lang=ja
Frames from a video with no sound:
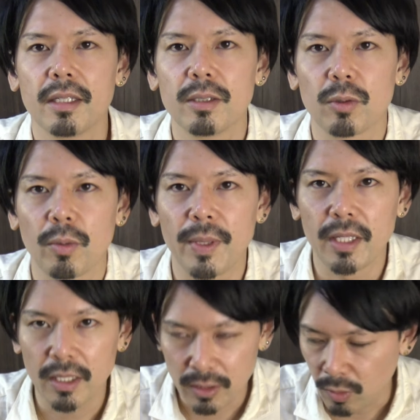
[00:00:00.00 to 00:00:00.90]
ちょっと
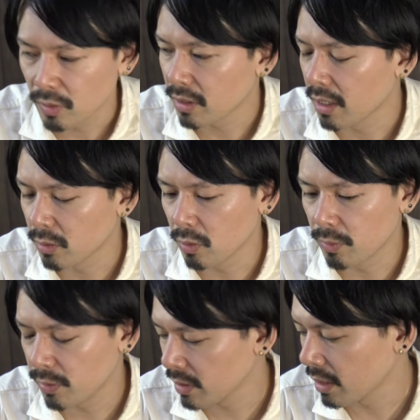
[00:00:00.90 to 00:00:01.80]
ヴィンテージの
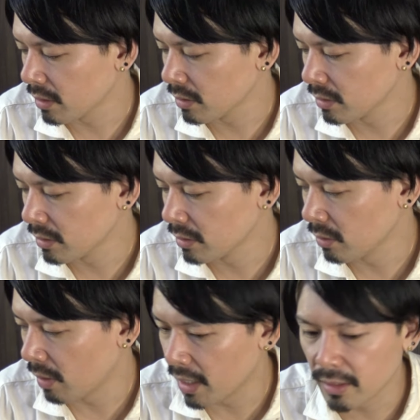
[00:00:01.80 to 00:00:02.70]
タートオプティカル
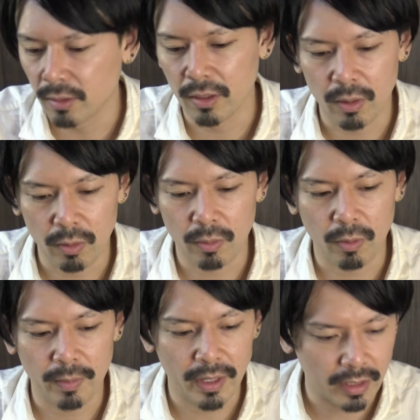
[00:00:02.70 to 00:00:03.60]
のアーネルがほ
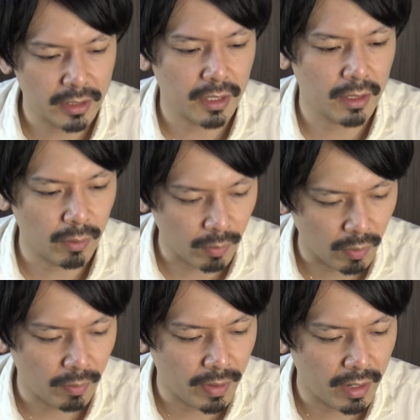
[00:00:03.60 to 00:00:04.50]
ぼメインでしたけど
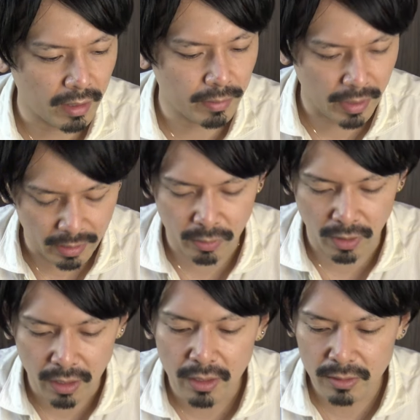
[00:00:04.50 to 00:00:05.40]
もまあブライアンと
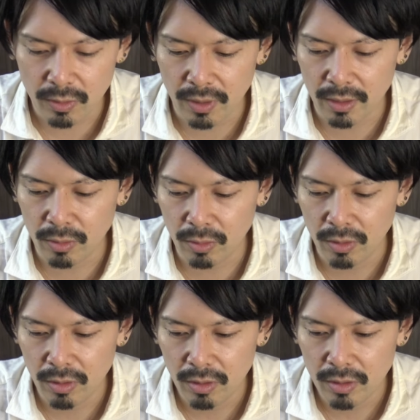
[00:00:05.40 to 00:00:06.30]
かそこら辺の
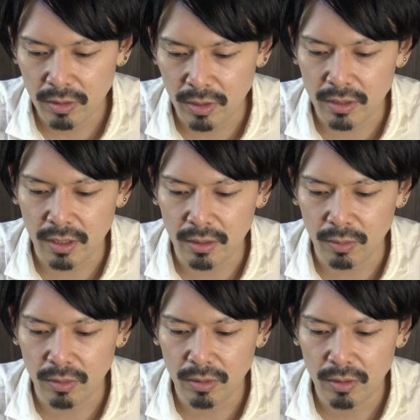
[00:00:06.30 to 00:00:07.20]
グラさん
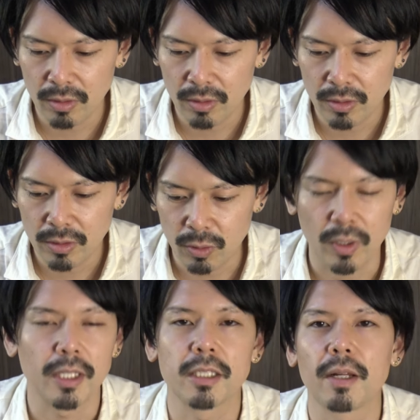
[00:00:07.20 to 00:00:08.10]
の紹
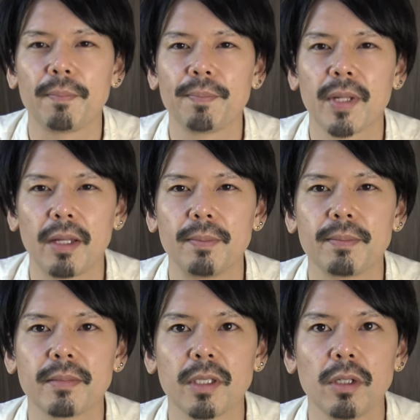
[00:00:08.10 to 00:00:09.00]
介でしたはい、
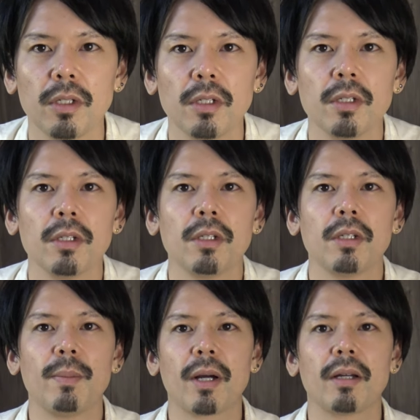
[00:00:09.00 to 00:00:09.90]

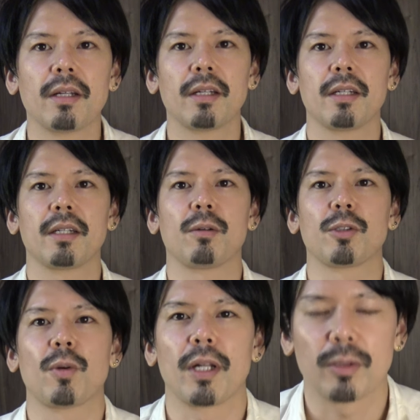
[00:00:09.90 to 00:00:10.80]
まあ、ご
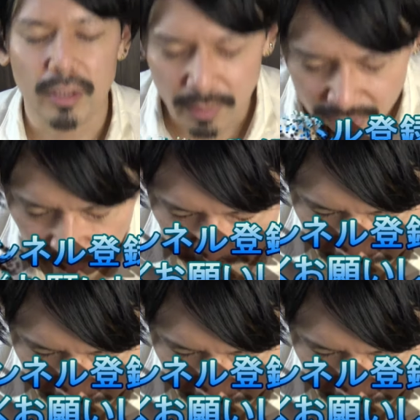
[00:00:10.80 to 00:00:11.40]
視聴ありがとうございました、